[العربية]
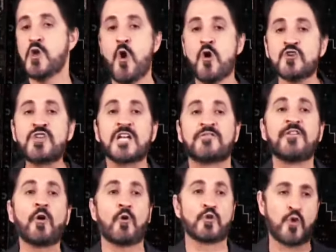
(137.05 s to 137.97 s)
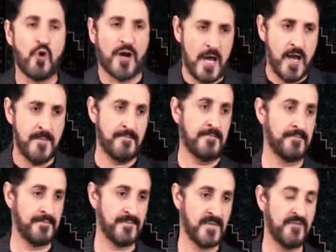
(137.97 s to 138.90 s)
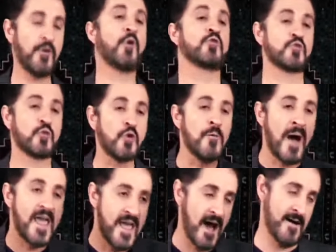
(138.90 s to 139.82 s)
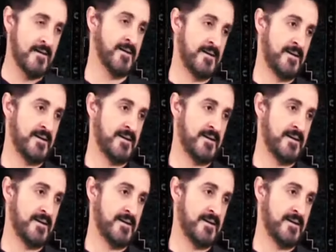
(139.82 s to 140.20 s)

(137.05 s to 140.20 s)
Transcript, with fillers: ينشد في قصورهم في قصور أمية